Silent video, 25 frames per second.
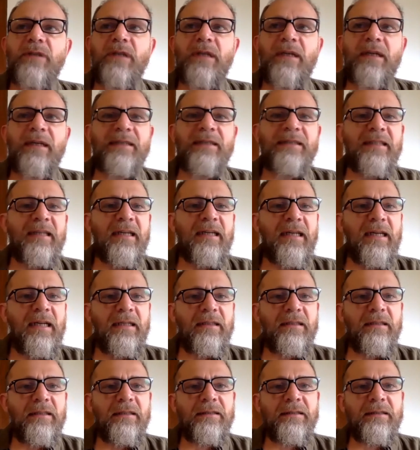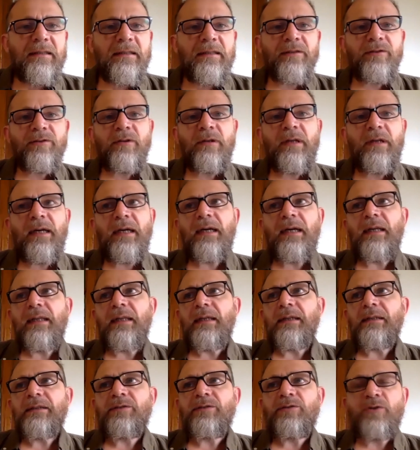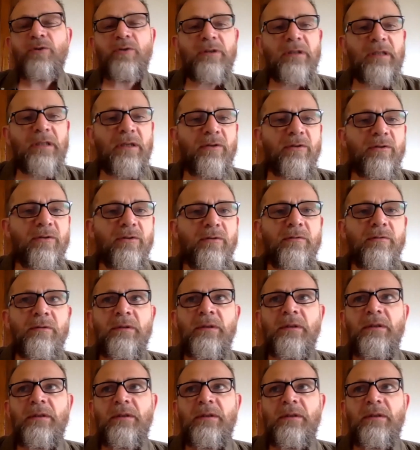terrazas grandes y desoladas, sótano,